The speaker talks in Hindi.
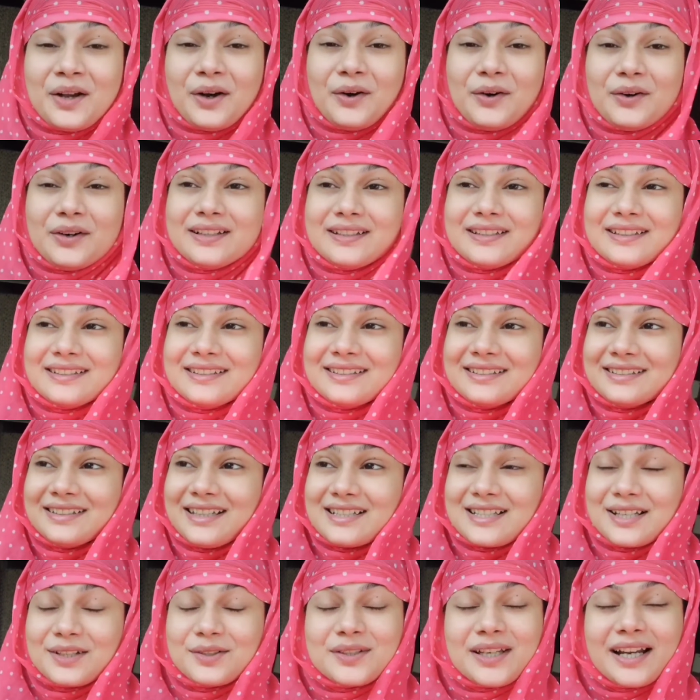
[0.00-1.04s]
और
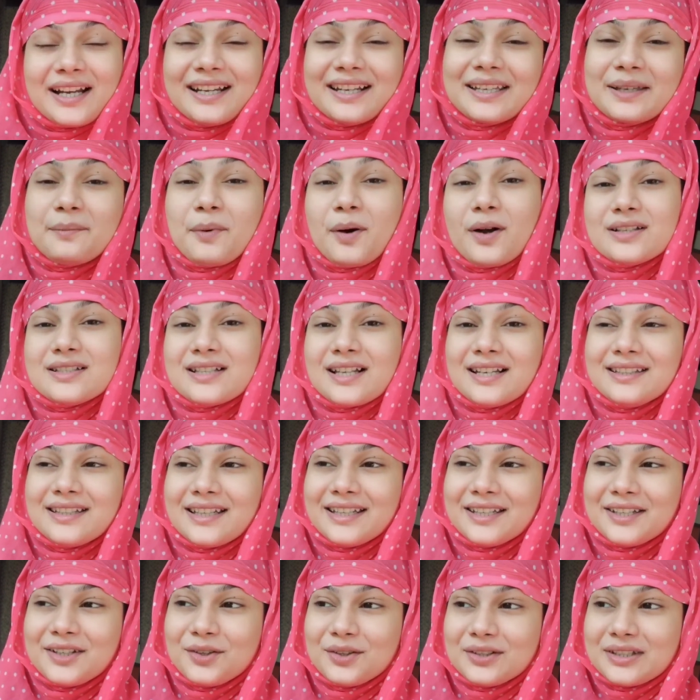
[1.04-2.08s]
नज़र उतारने के बहुत सारे
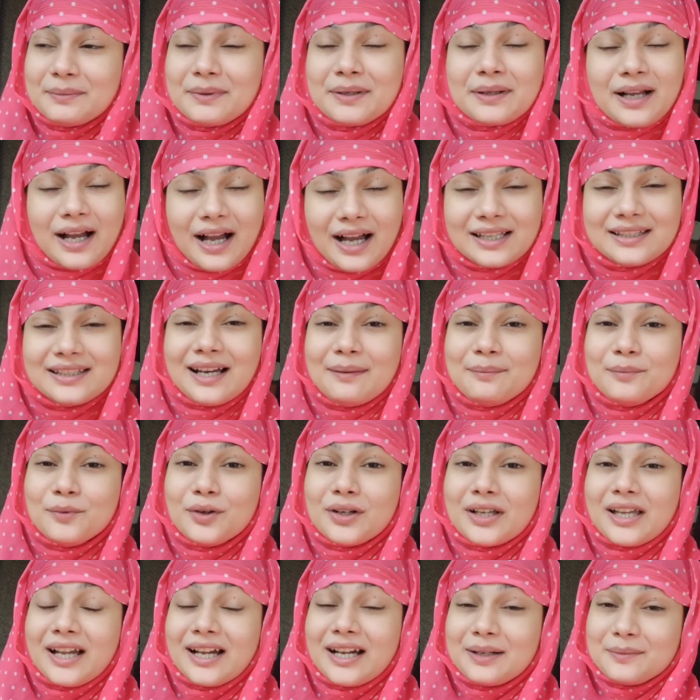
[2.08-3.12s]
तरीके होते हैं मैंने कहा था
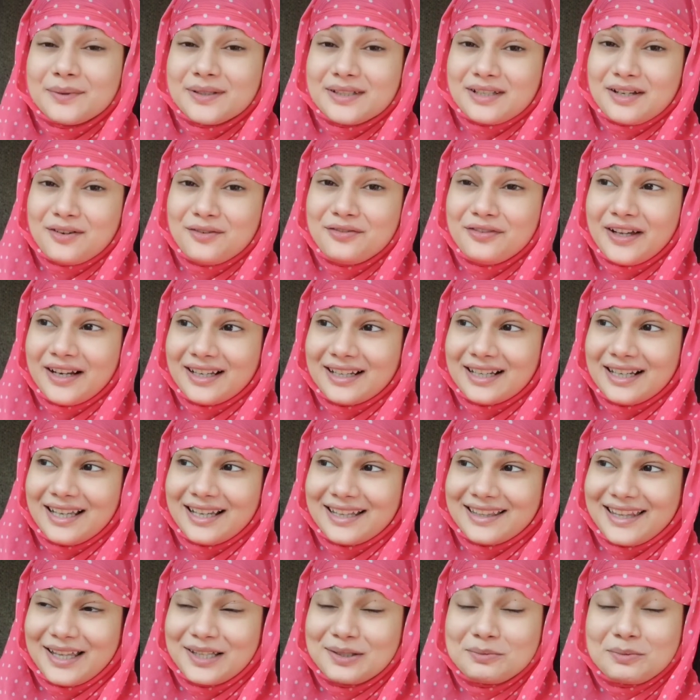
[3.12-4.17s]
आपको कि अगर मेरे को फ़र्क
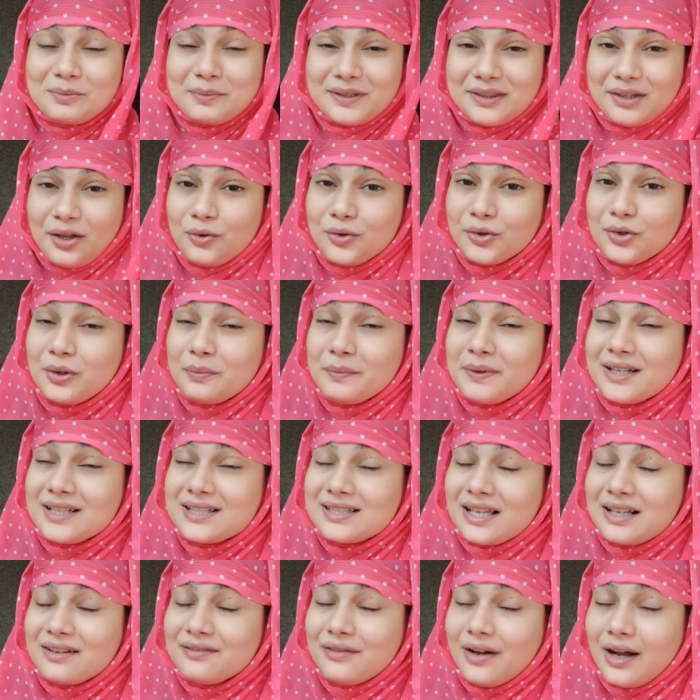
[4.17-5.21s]
लगता है तो मैं बताऊँगी और मेरा
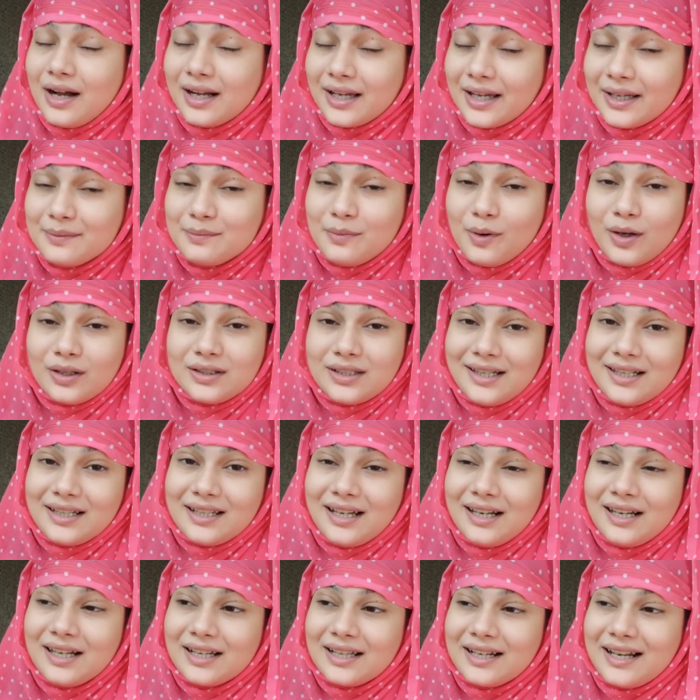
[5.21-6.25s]
सर वाकई बहुत
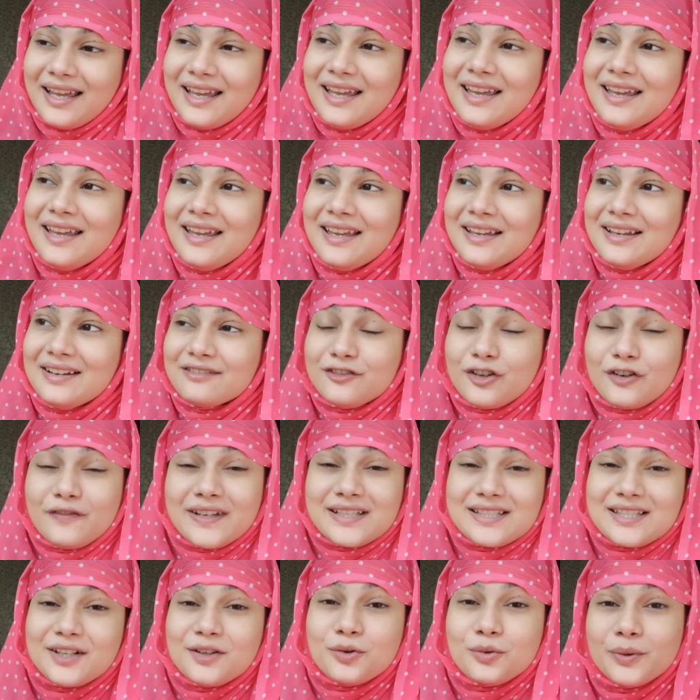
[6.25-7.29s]
हल्का लग रहा है वो
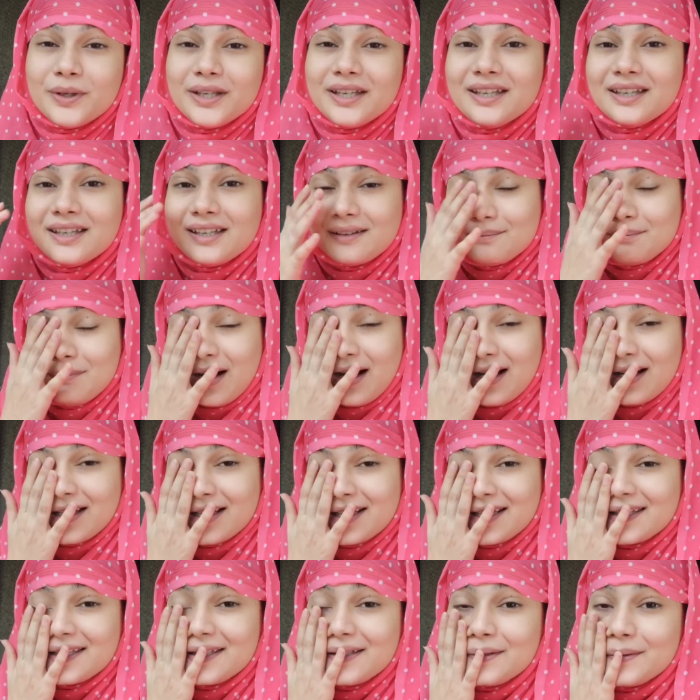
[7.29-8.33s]
वैसे रुई मांग
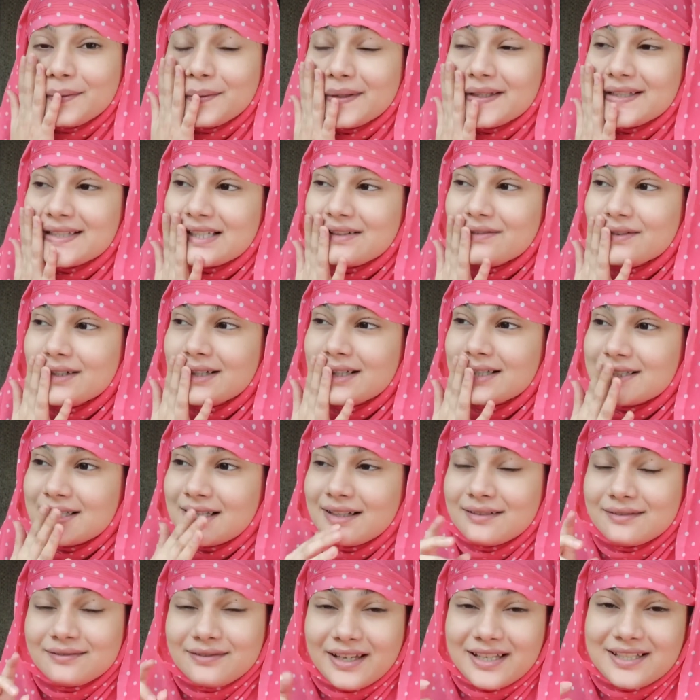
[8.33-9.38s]
रही थी रुई से वो
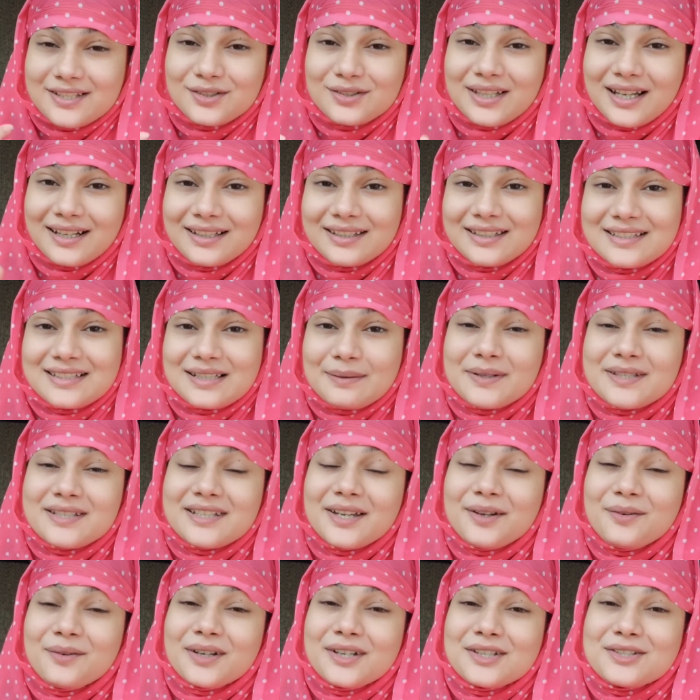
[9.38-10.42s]
नज़र वैसे उतारती समझ
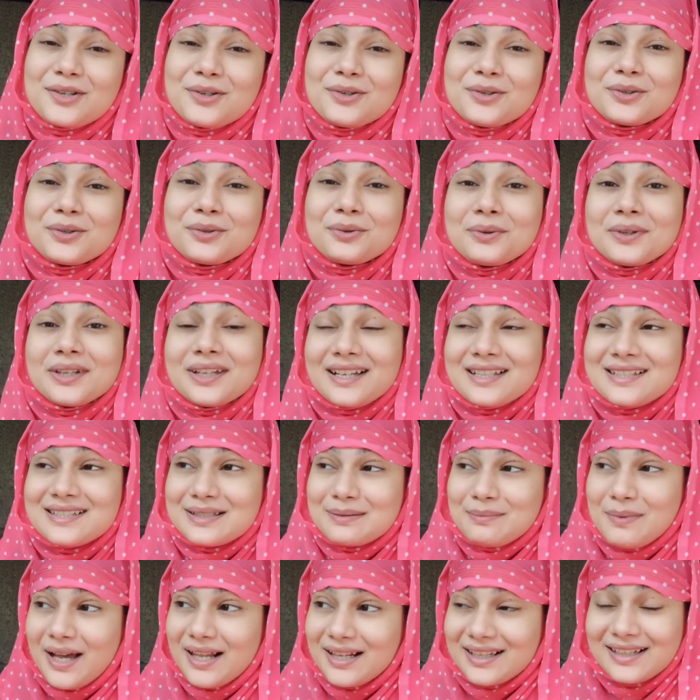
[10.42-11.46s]
गए होंगे जो लोग रुई का
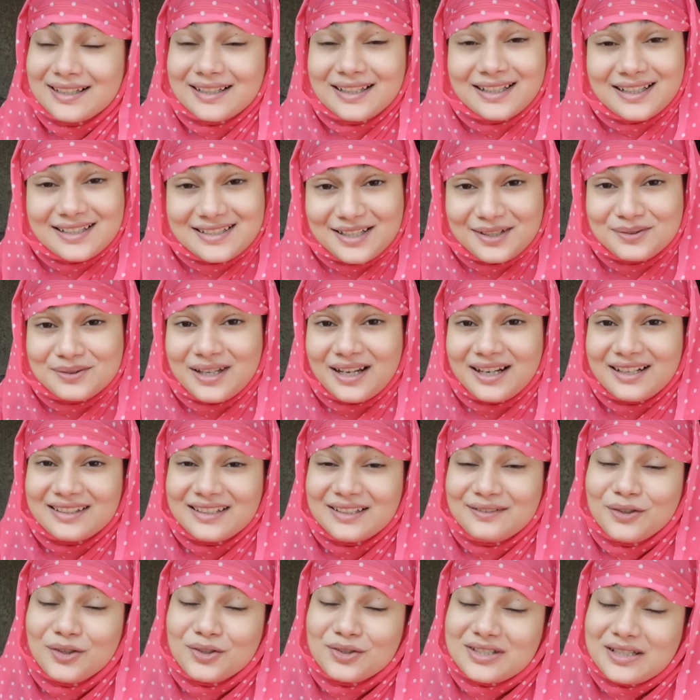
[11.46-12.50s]
इस्तेमाल करके नज़र
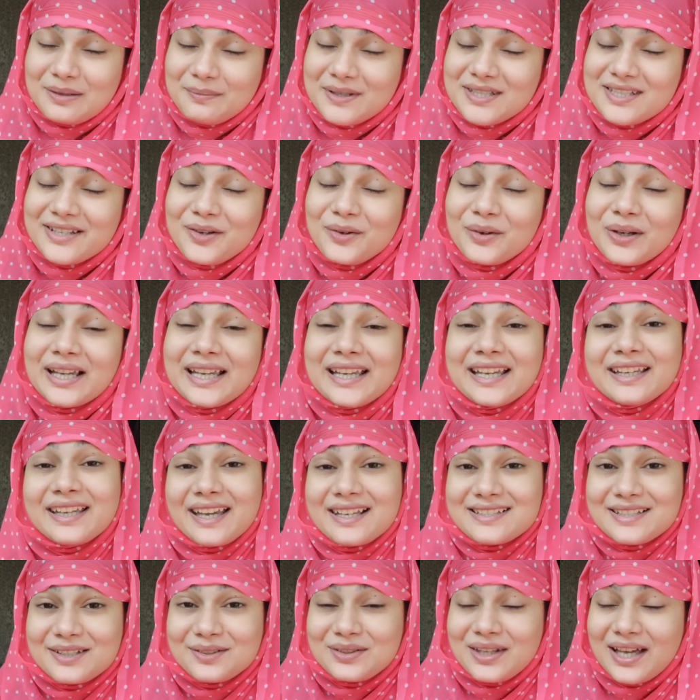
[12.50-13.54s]
उतारते हैं वो लोग समझ गए होंगे कि
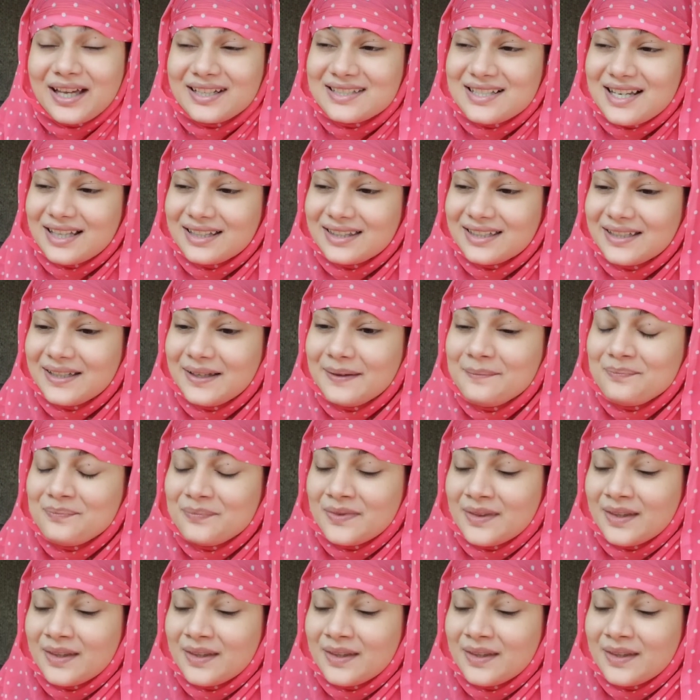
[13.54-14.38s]
कैसे उतारी जाती है